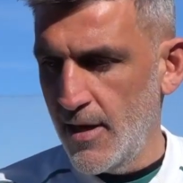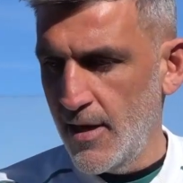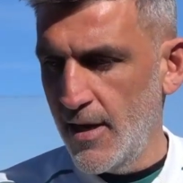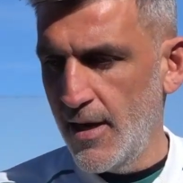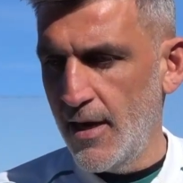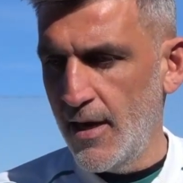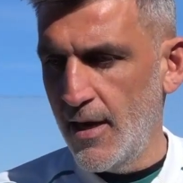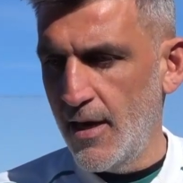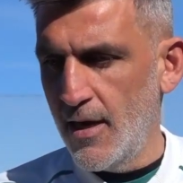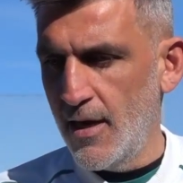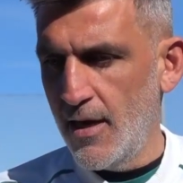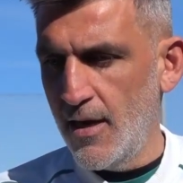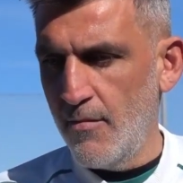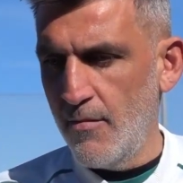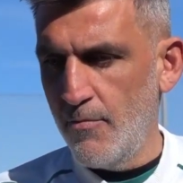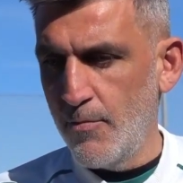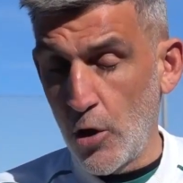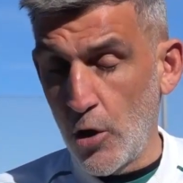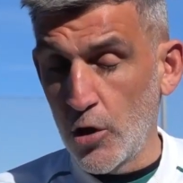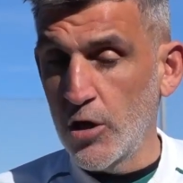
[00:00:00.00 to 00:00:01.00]

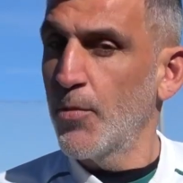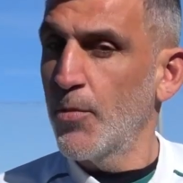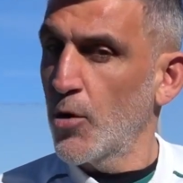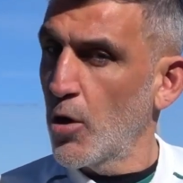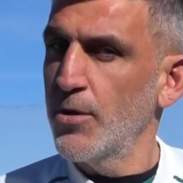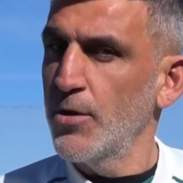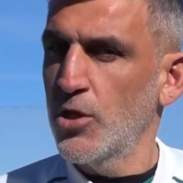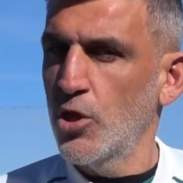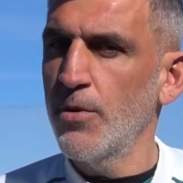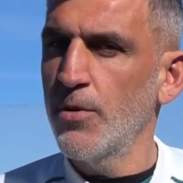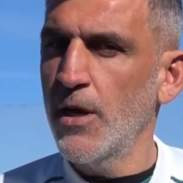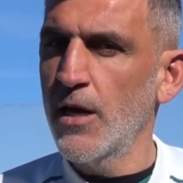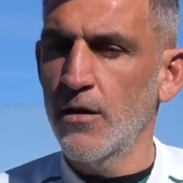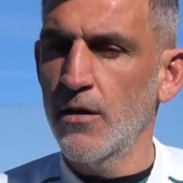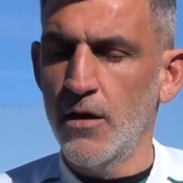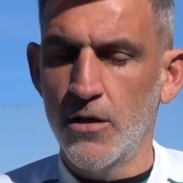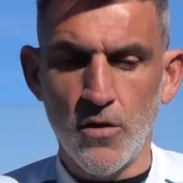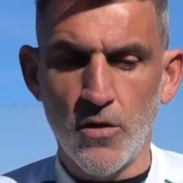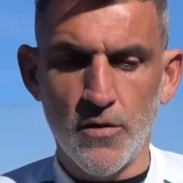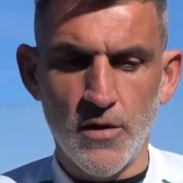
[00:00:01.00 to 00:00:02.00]
eh, pero el equipo compitió
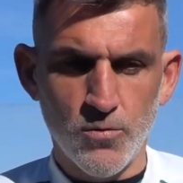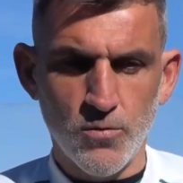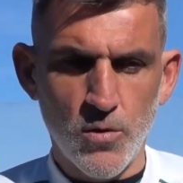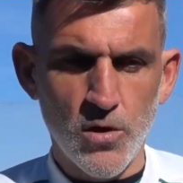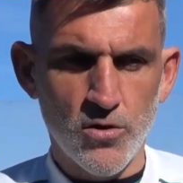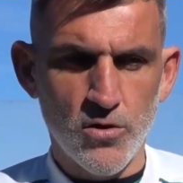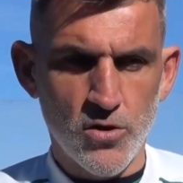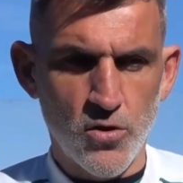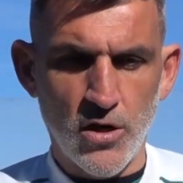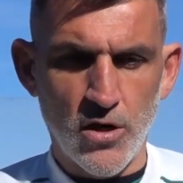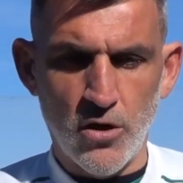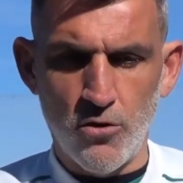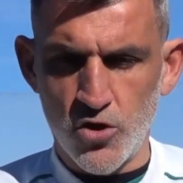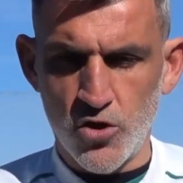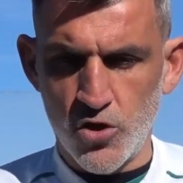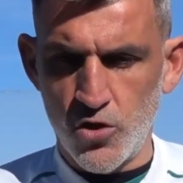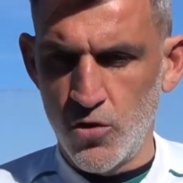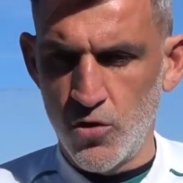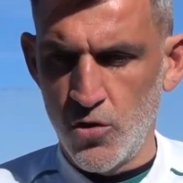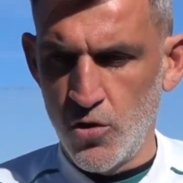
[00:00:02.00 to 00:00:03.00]
bien, entonces bueno, es lo que
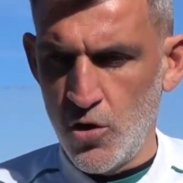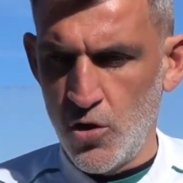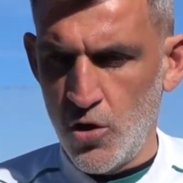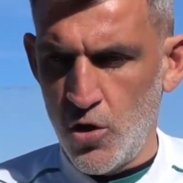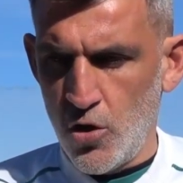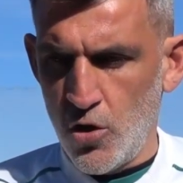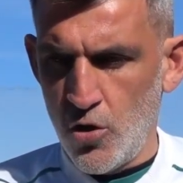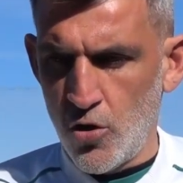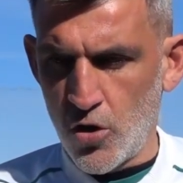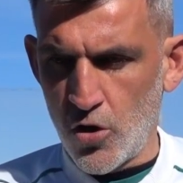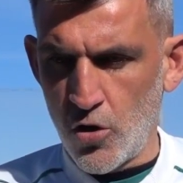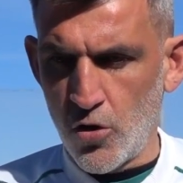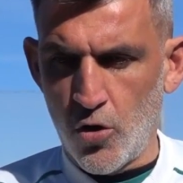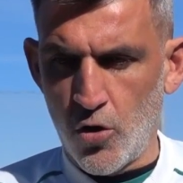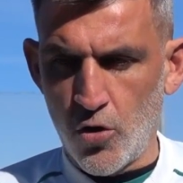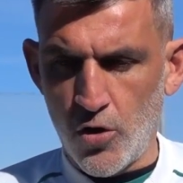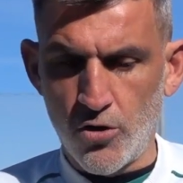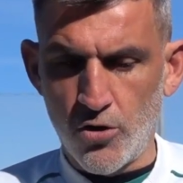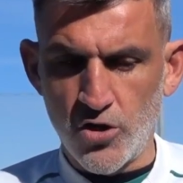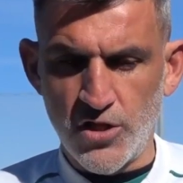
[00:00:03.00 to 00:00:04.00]
nos,
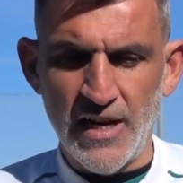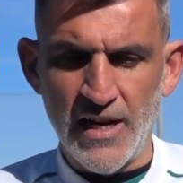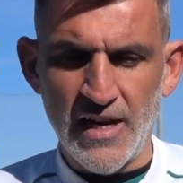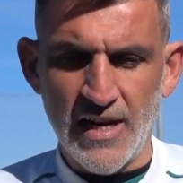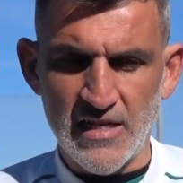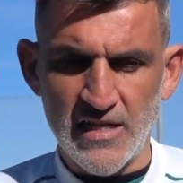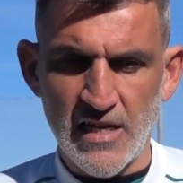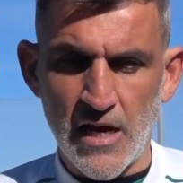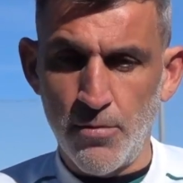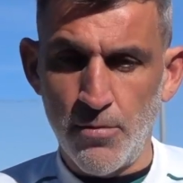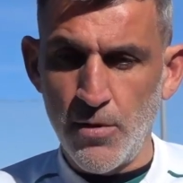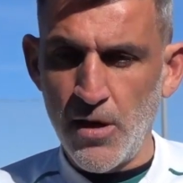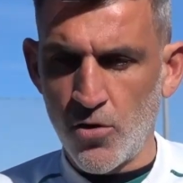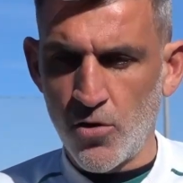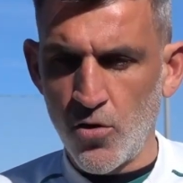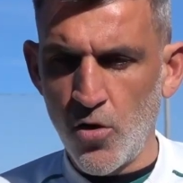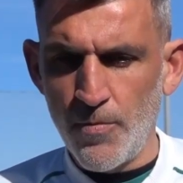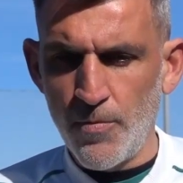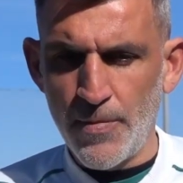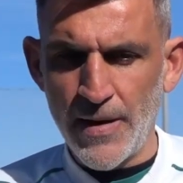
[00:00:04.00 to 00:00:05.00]
que nos tiene que
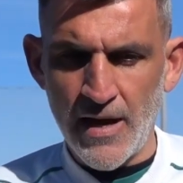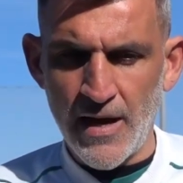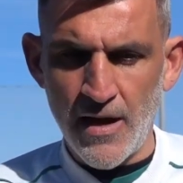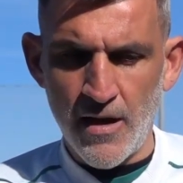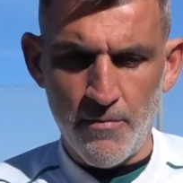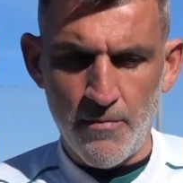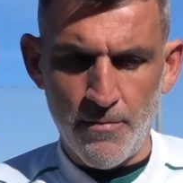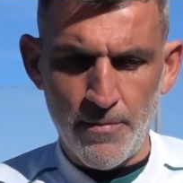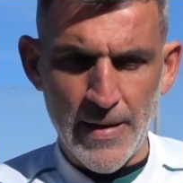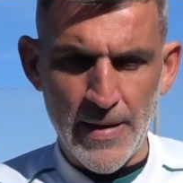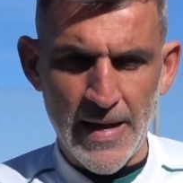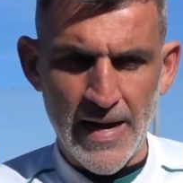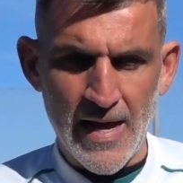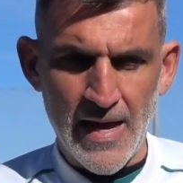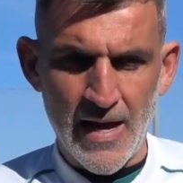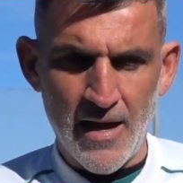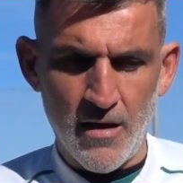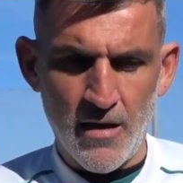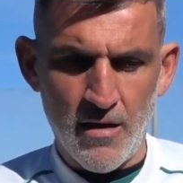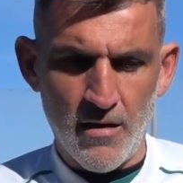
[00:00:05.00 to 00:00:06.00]
servir ¿no? para,
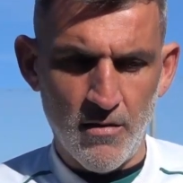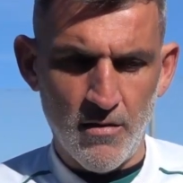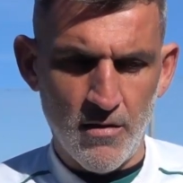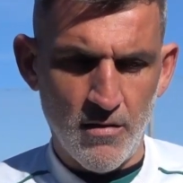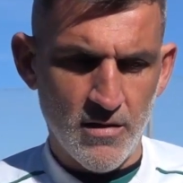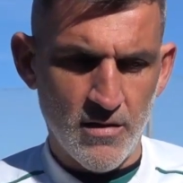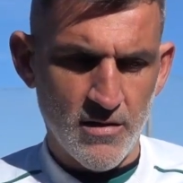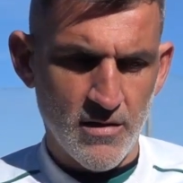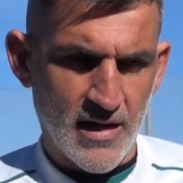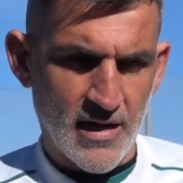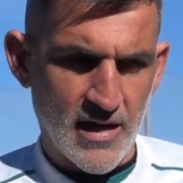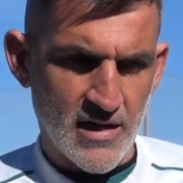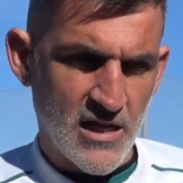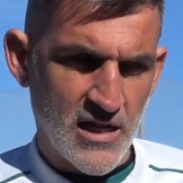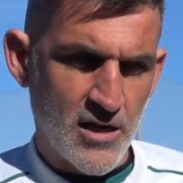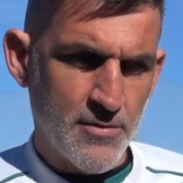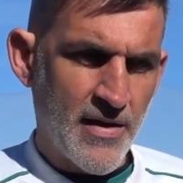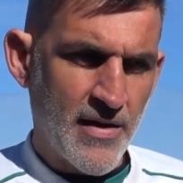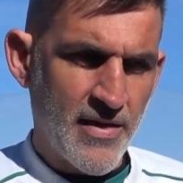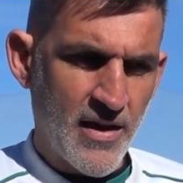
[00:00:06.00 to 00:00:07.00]
para que
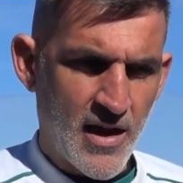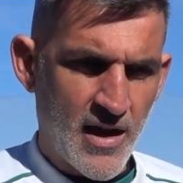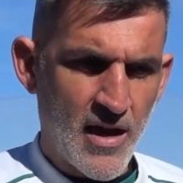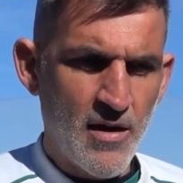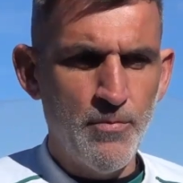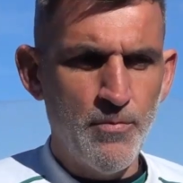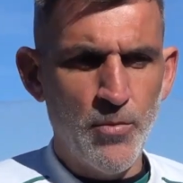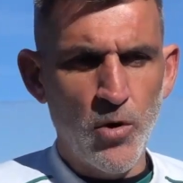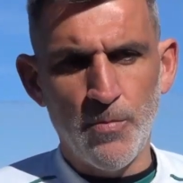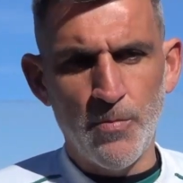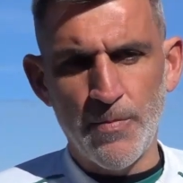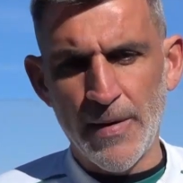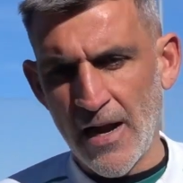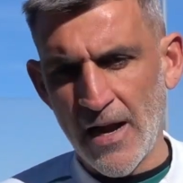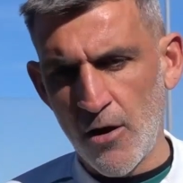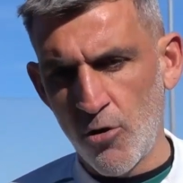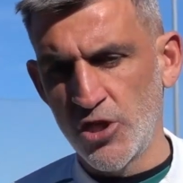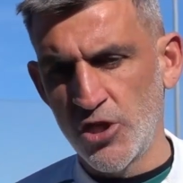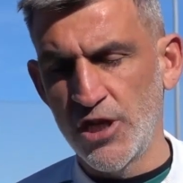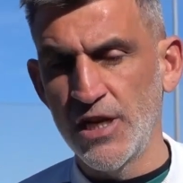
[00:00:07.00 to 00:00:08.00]
sirva de ejemplo
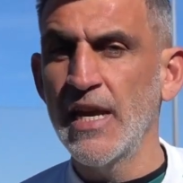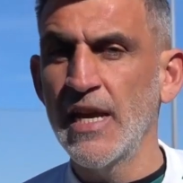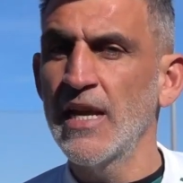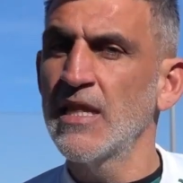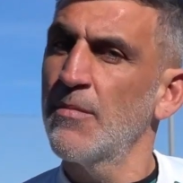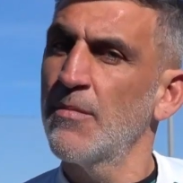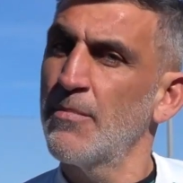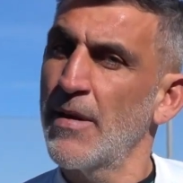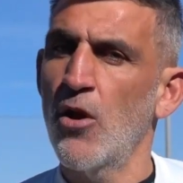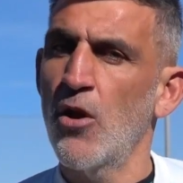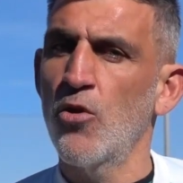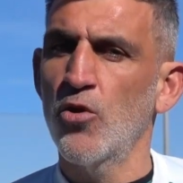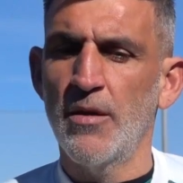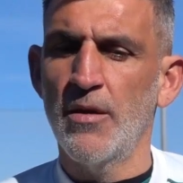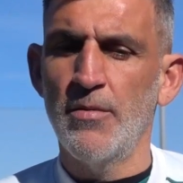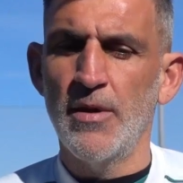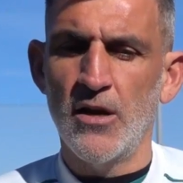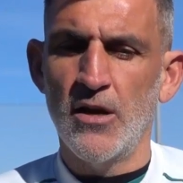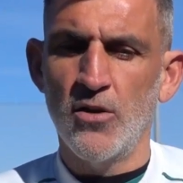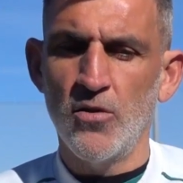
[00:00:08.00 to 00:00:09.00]
para lo siguiente, para lo
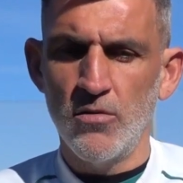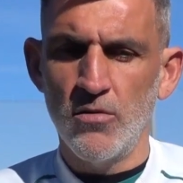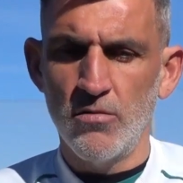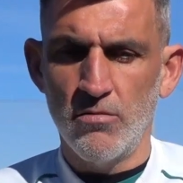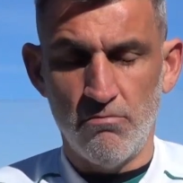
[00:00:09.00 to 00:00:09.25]
que viene.